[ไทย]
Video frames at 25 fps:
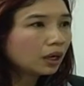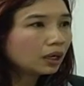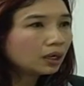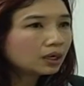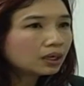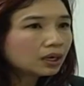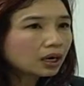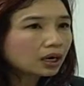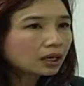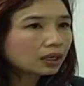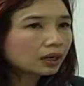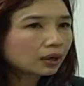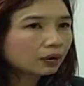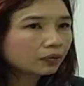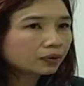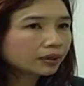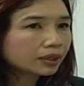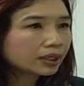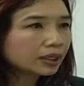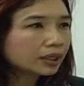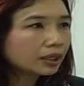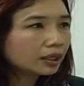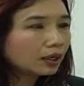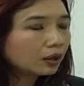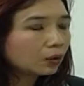เรื่องเหล่า
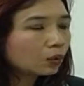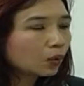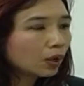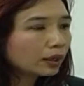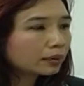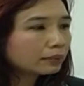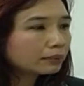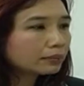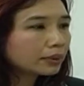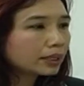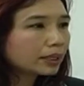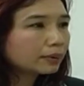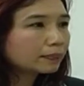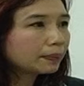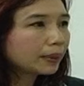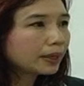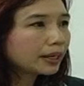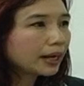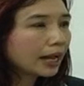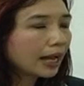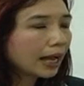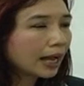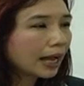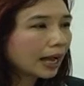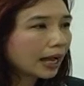นี้ล้วนมีปัญ
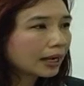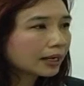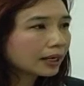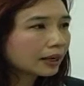หา